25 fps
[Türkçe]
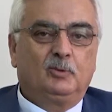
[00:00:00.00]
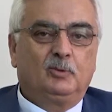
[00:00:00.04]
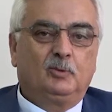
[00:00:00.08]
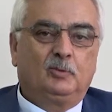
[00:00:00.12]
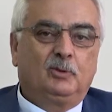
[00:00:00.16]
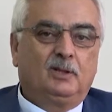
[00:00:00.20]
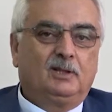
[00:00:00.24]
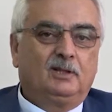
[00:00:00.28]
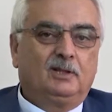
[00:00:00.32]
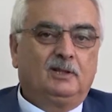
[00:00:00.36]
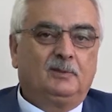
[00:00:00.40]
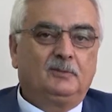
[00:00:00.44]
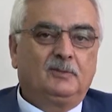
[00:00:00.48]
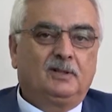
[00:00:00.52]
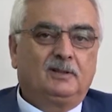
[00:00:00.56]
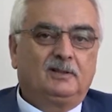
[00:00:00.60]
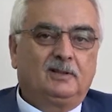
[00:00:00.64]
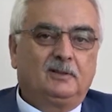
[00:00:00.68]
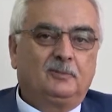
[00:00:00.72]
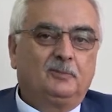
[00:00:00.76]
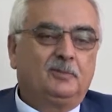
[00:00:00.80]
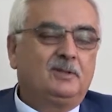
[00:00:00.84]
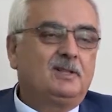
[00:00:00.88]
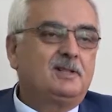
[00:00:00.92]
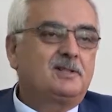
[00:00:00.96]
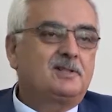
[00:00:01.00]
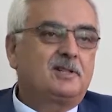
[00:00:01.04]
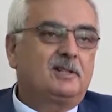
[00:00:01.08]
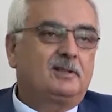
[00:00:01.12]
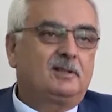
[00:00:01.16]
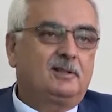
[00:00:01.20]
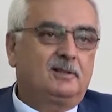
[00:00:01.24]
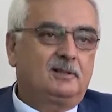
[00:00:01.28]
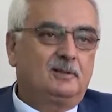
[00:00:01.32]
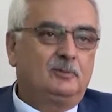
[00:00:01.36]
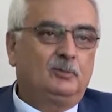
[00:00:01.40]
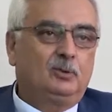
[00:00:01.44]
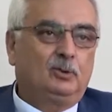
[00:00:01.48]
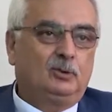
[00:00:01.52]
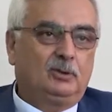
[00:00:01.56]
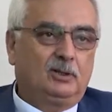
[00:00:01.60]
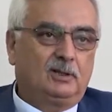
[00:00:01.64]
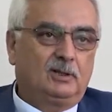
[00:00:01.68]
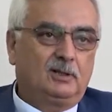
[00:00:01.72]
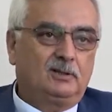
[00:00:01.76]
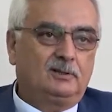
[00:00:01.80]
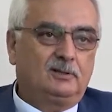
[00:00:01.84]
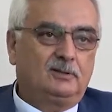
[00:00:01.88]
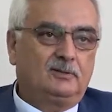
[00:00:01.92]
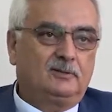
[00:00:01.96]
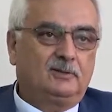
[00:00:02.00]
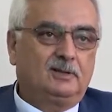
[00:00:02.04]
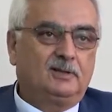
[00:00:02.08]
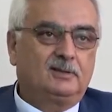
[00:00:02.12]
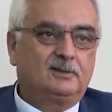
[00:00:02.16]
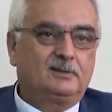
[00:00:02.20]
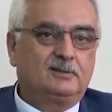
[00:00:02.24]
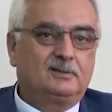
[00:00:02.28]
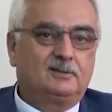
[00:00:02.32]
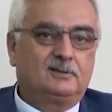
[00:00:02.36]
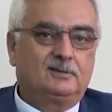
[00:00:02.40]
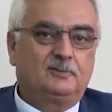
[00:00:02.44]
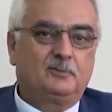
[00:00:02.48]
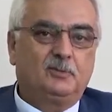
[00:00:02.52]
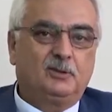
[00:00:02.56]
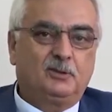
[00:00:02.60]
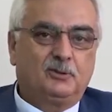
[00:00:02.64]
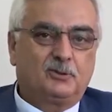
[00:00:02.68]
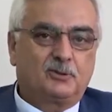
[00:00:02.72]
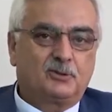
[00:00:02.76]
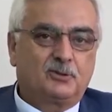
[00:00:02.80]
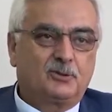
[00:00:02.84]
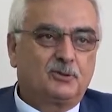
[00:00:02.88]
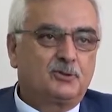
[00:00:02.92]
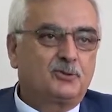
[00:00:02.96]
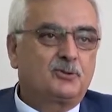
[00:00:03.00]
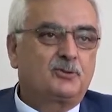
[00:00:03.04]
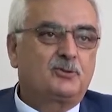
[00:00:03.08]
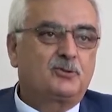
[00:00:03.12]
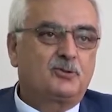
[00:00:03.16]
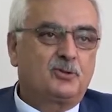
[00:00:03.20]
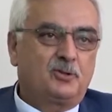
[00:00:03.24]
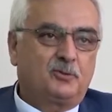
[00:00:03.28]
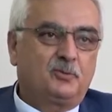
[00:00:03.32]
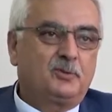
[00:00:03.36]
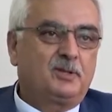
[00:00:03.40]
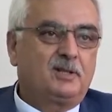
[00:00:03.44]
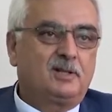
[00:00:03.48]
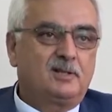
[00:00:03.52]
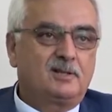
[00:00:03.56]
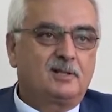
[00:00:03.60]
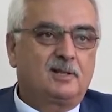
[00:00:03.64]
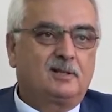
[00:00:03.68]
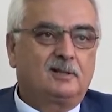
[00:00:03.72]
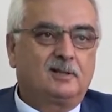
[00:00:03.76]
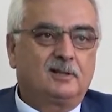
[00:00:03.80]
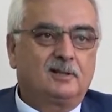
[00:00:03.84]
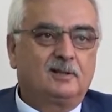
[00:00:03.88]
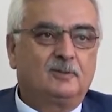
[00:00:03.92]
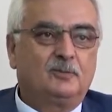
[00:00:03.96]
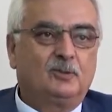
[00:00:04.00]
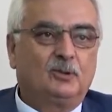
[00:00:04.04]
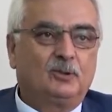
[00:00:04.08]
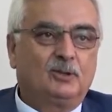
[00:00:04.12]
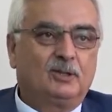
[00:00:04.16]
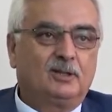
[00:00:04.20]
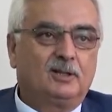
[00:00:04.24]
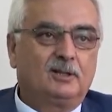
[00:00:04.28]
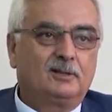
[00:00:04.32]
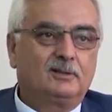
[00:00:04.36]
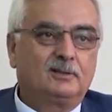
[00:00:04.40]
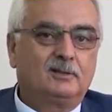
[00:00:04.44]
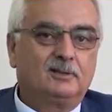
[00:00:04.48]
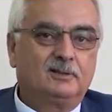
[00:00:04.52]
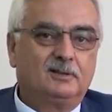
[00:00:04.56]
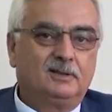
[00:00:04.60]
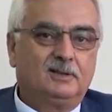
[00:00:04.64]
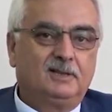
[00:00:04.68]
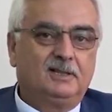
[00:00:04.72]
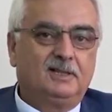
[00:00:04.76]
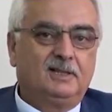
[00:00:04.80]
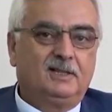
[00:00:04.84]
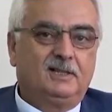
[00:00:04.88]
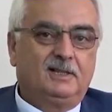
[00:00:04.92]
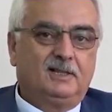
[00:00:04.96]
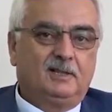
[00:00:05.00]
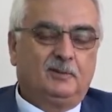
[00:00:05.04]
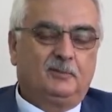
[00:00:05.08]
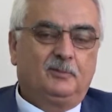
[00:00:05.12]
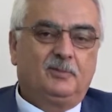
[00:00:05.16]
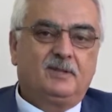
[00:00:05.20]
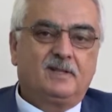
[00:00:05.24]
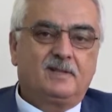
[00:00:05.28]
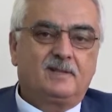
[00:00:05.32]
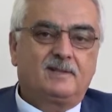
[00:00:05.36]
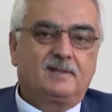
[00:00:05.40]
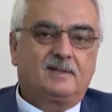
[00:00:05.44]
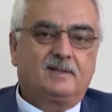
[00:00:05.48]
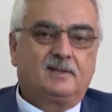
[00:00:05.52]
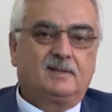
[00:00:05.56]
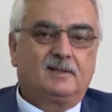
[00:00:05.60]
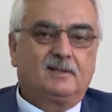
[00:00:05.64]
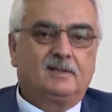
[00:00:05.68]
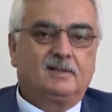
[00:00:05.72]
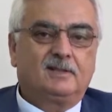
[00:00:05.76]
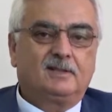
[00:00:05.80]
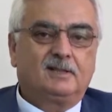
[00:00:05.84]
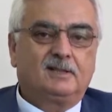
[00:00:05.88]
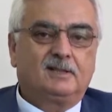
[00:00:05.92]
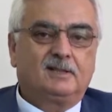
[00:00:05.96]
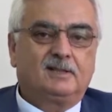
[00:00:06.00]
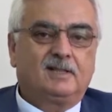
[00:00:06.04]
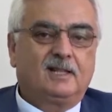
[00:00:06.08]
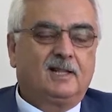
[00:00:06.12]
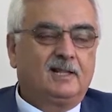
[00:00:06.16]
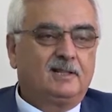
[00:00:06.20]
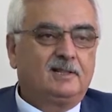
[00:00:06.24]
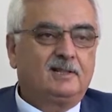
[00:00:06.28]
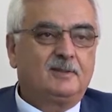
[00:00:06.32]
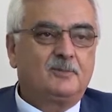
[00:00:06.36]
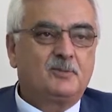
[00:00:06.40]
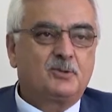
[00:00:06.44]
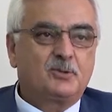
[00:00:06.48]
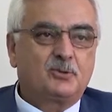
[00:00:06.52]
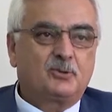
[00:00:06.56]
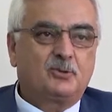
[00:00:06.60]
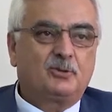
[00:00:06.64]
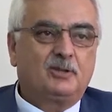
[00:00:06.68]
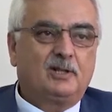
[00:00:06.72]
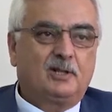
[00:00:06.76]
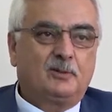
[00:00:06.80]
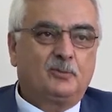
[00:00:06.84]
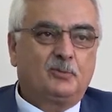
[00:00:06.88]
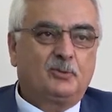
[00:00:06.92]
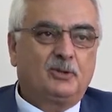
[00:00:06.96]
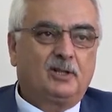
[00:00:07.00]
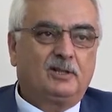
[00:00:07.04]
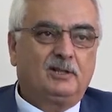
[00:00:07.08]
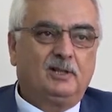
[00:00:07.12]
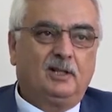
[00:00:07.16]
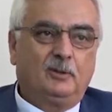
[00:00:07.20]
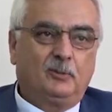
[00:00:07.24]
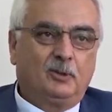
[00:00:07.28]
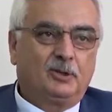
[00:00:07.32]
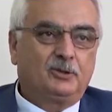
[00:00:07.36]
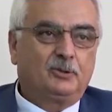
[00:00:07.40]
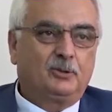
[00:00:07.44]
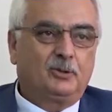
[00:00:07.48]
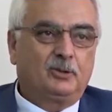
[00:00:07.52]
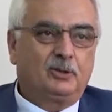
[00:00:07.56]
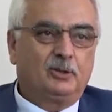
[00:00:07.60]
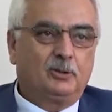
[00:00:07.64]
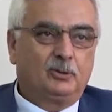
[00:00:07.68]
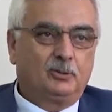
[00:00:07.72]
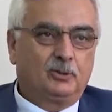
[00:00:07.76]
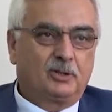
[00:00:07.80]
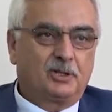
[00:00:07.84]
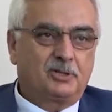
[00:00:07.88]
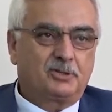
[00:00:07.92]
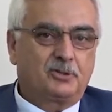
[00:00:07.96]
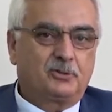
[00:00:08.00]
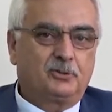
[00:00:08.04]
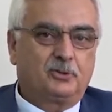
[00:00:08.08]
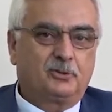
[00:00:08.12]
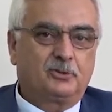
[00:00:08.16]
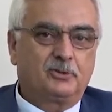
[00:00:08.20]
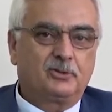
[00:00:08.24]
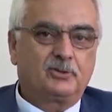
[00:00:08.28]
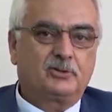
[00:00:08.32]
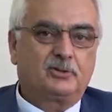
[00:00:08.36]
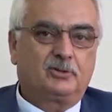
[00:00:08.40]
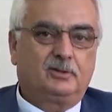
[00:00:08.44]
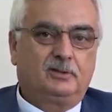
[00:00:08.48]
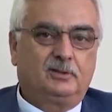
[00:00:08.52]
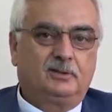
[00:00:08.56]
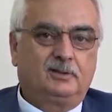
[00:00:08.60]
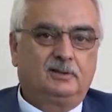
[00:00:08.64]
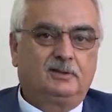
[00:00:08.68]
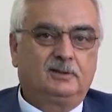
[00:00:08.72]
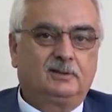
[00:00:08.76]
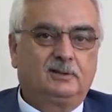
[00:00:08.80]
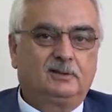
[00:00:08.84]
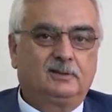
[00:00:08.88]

Bu bağlamda tabi bir ilçe takımı olarak ve biliyorsunuz küçük bir ilçe takımı olarak biz e, geldiğimiz günden bu yana amatörle uğraşıyoruz. E,